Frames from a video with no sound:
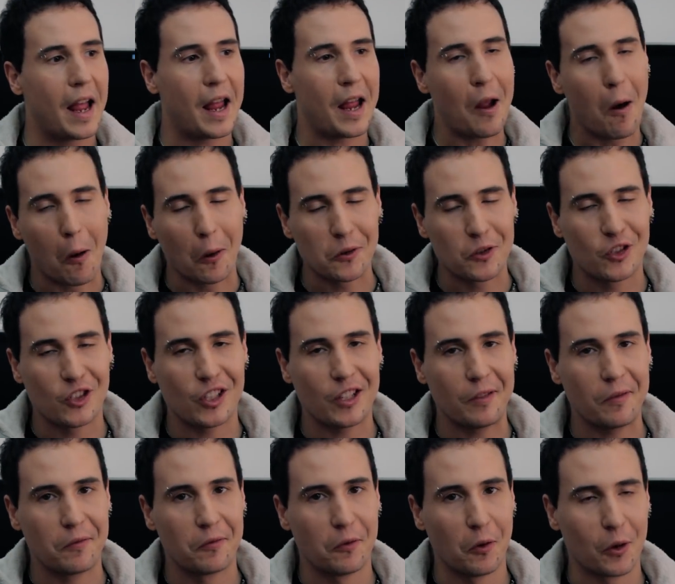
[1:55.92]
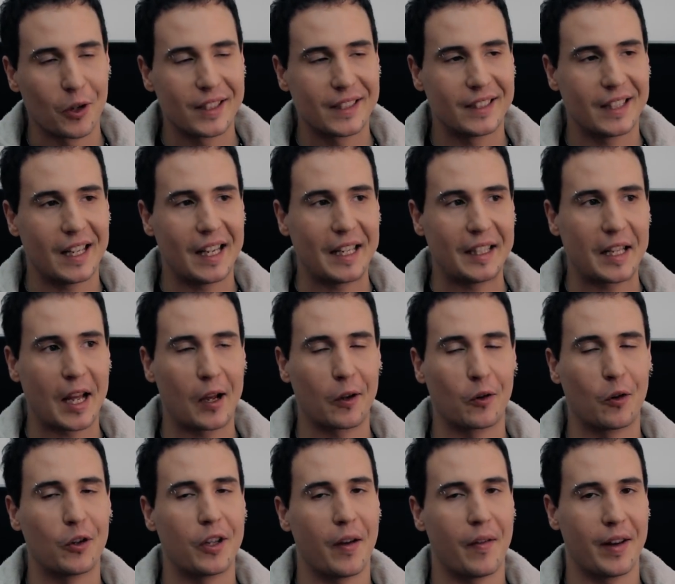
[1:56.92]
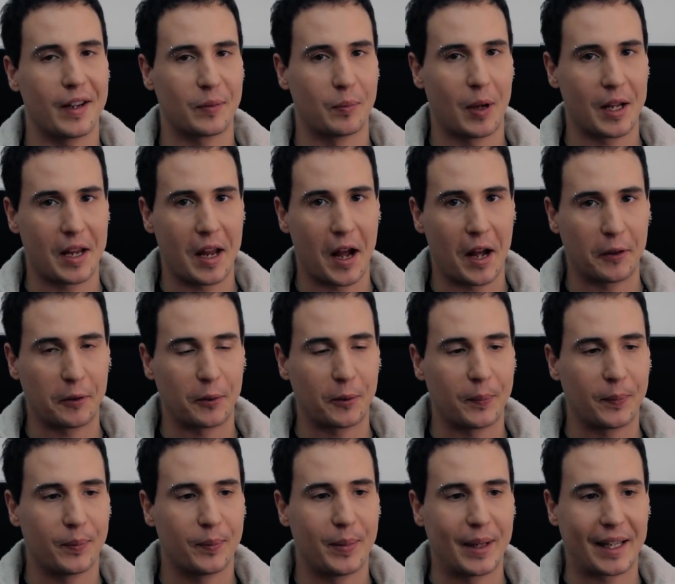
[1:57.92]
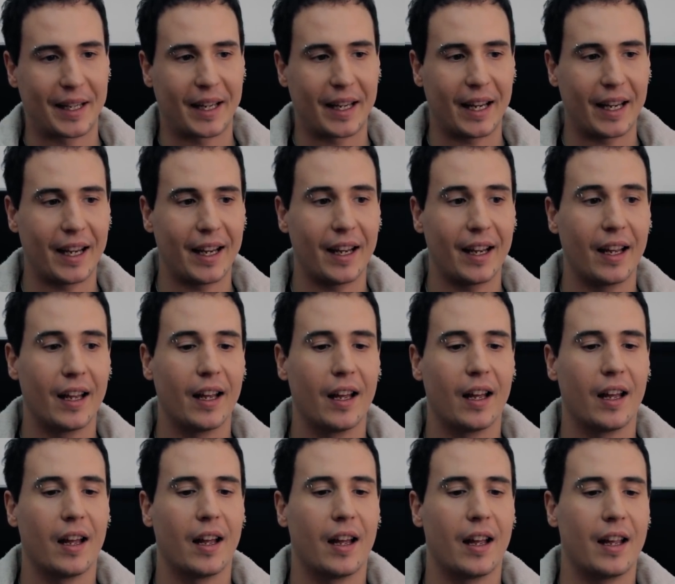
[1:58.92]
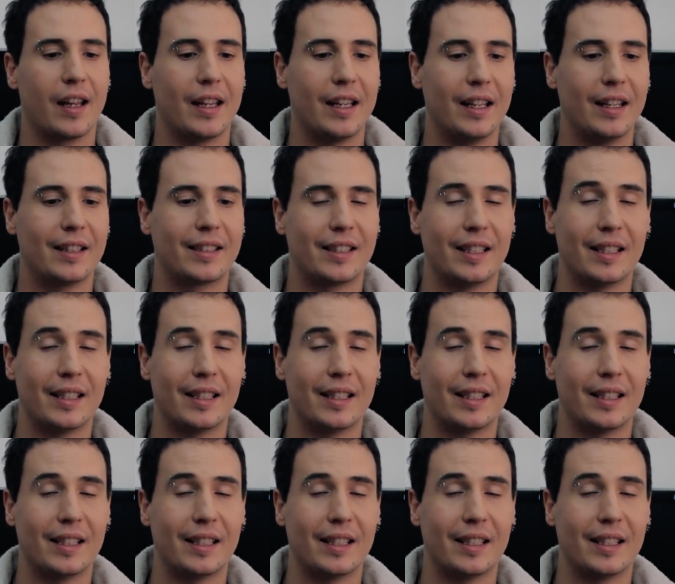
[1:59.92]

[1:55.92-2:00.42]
E oggi forse ritengo di aver sbagliato, perché il